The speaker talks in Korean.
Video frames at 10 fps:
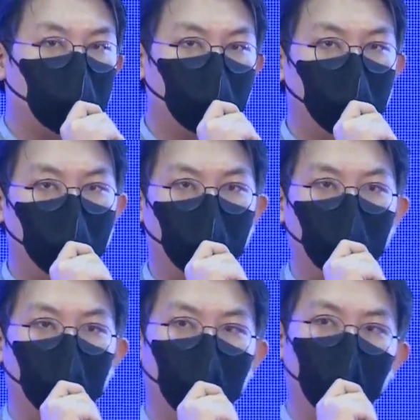기술에
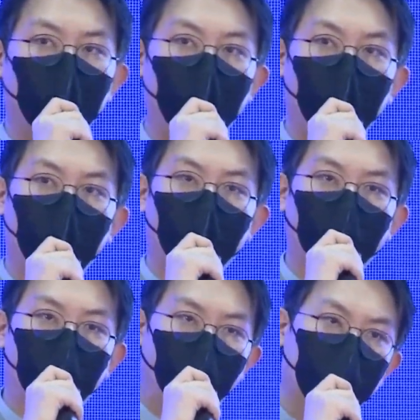
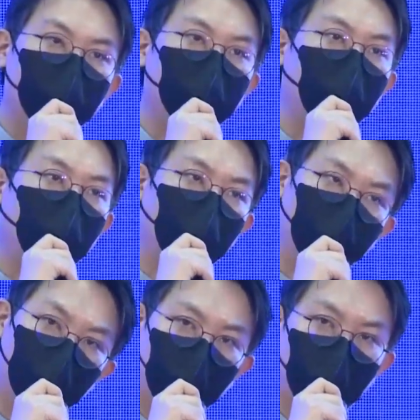많은 비용을
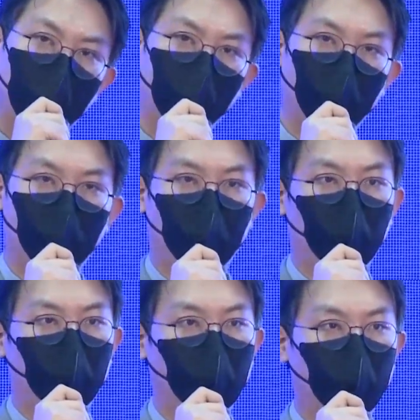
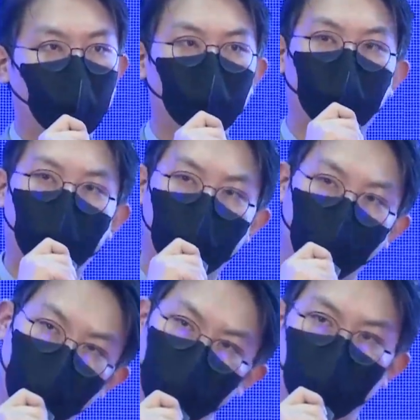투자하고 인프라를
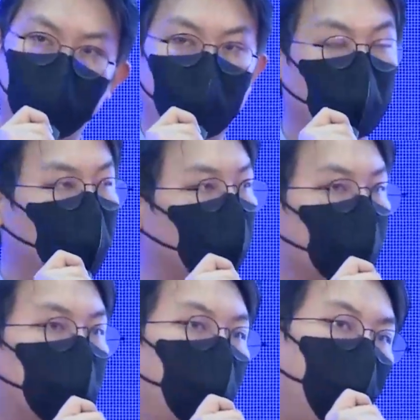확장하는지
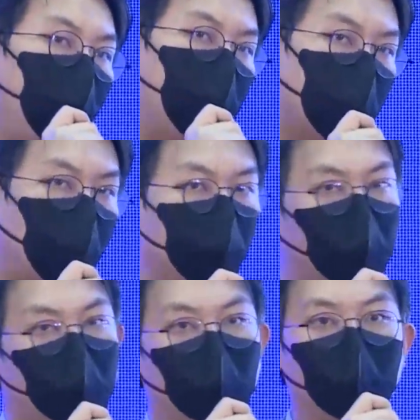이 화면
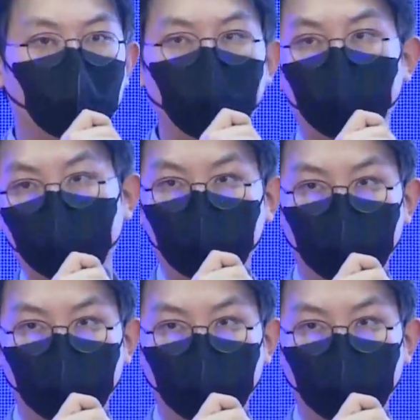하나로 저희가 이해할 수